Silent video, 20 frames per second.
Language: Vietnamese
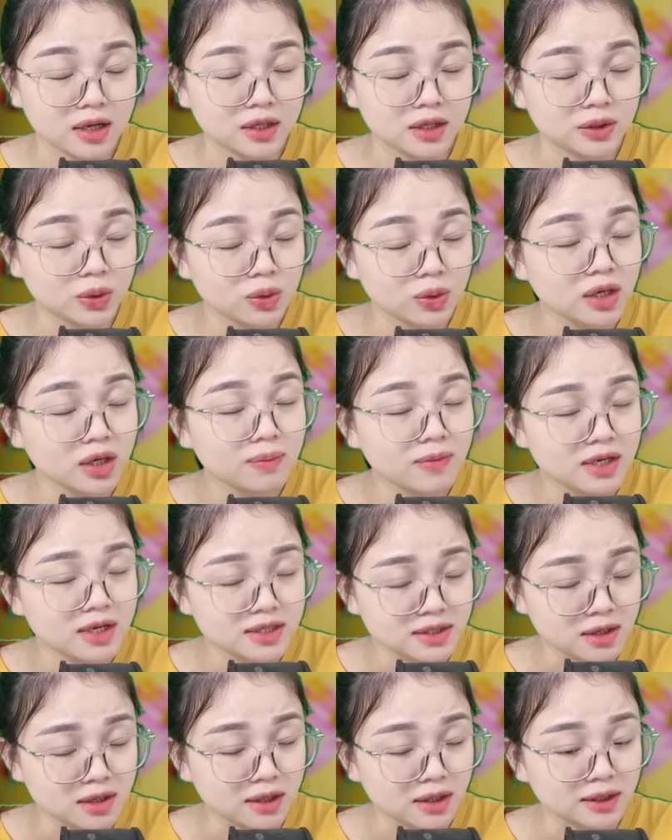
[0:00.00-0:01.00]
Tốt nhất bây
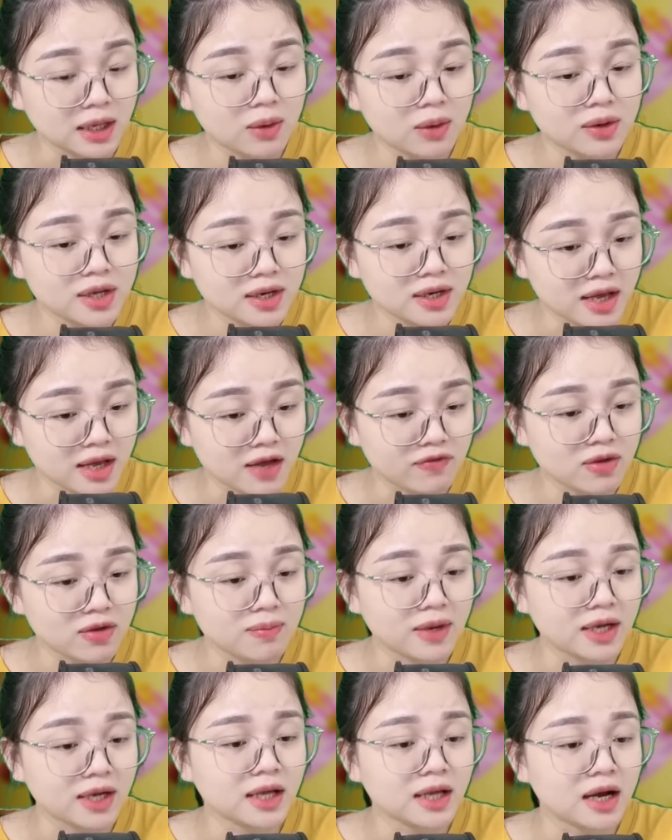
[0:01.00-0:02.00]
giờ để tao liên hệ với
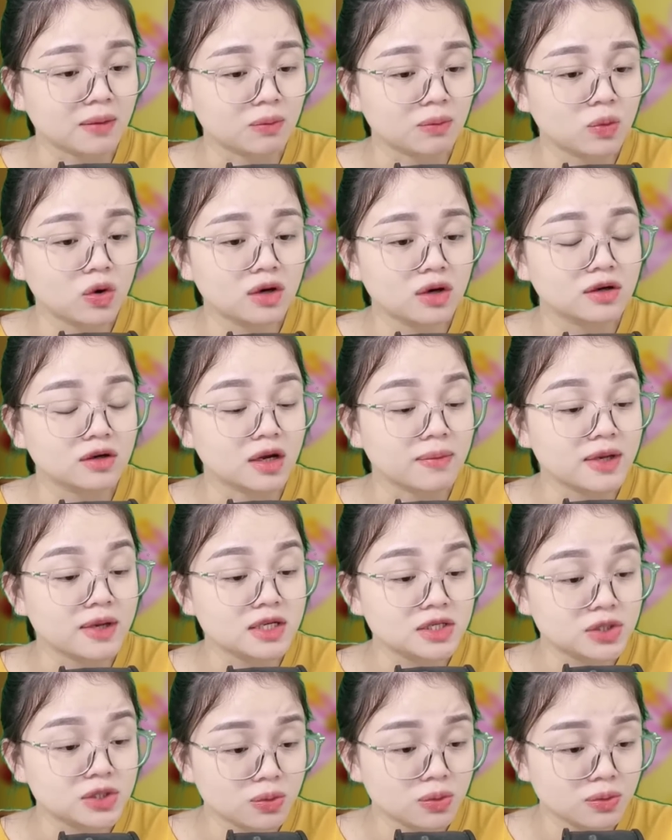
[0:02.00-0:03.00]
mấy thằng buôn người bên
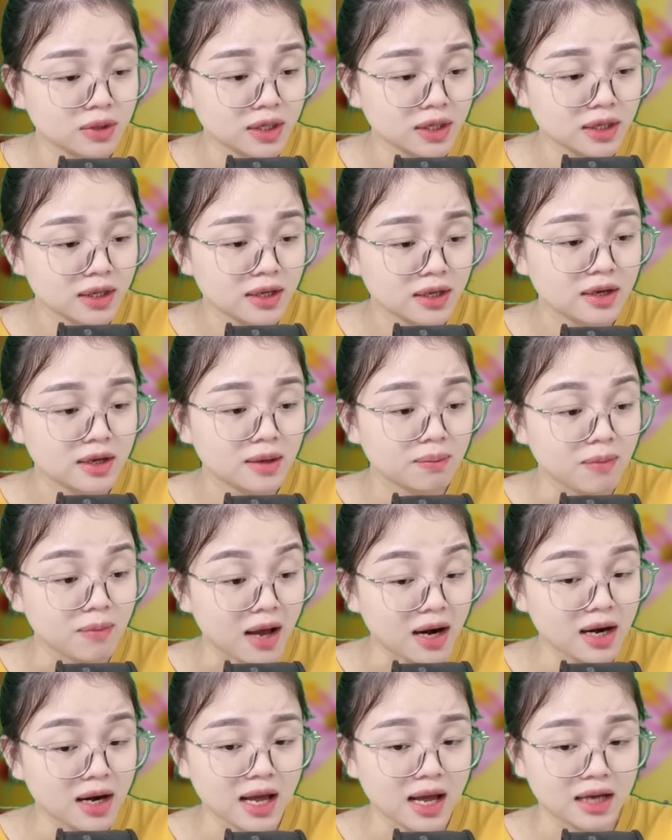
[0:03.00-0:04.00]
Trung ấy,
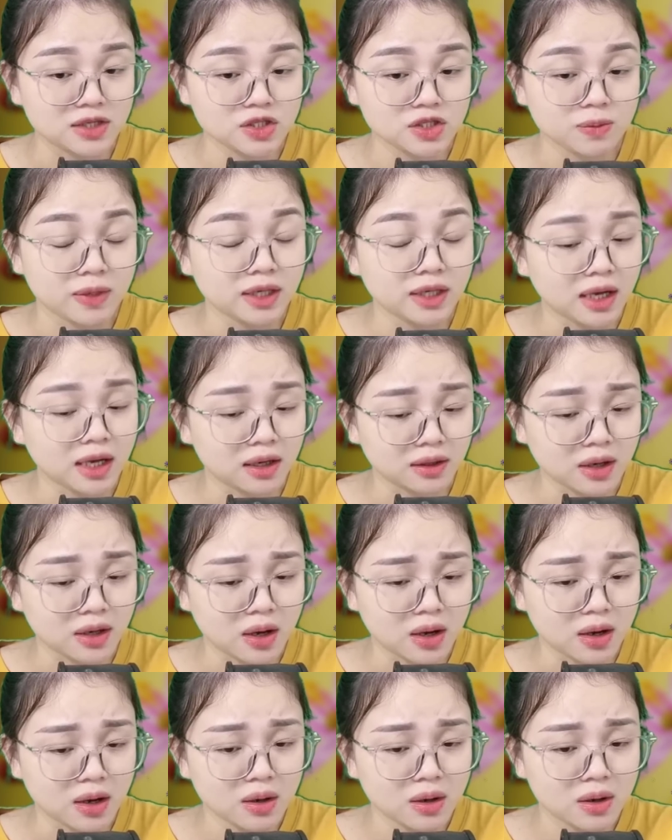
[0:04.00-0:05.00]
bán lại cho mấy thằng
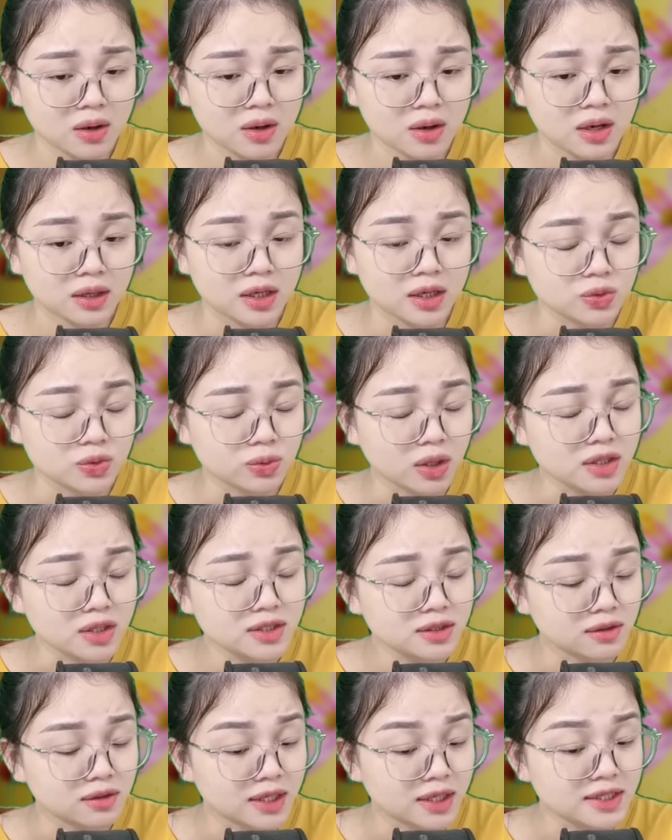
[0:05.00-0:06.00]
đó, để chúng nó
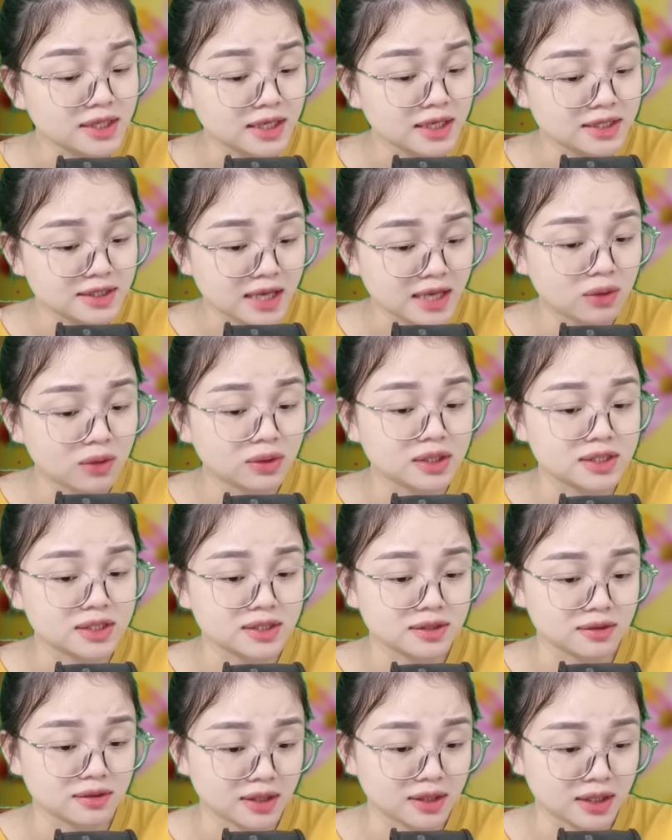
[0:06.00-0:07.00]
xử lý ra sao thì
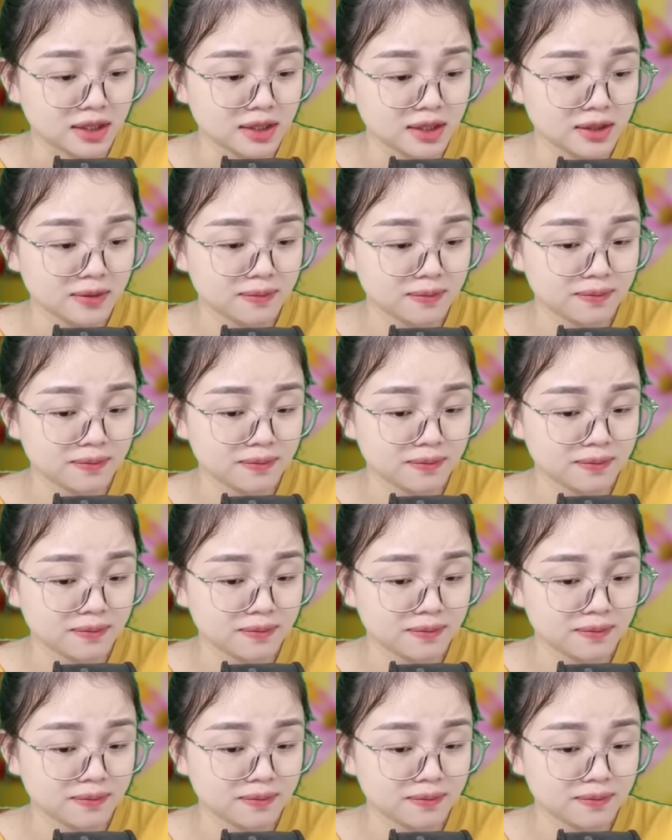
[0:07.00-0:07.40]
xử lý.